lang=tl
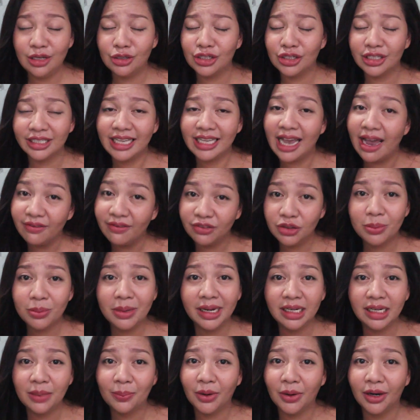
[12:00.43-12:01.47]
you just have to
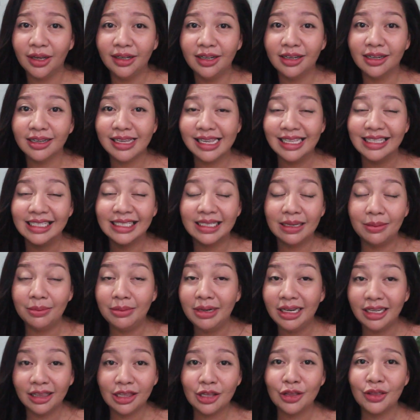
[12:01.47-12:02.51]
buy the product and some
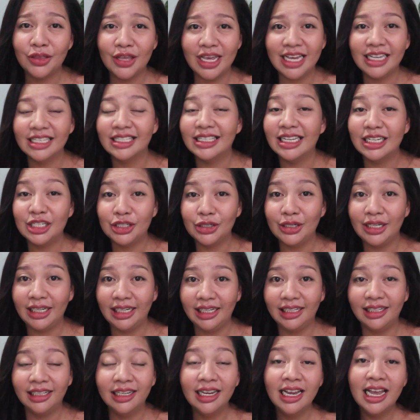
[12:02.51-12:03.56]
little things that you
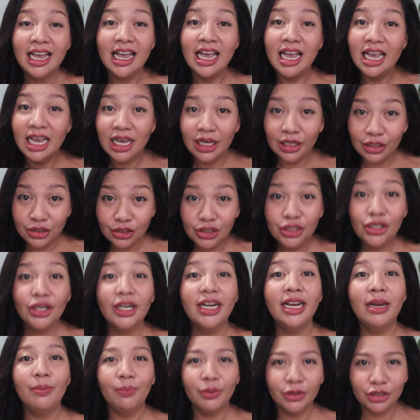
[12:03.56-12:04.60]
need
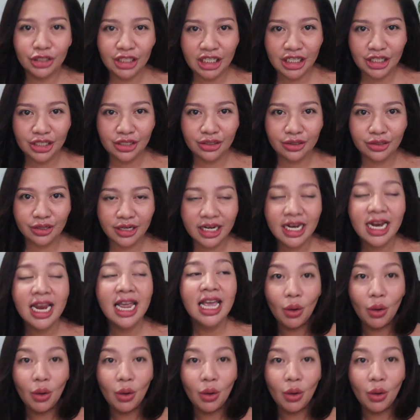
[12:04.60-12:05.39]
during procedure.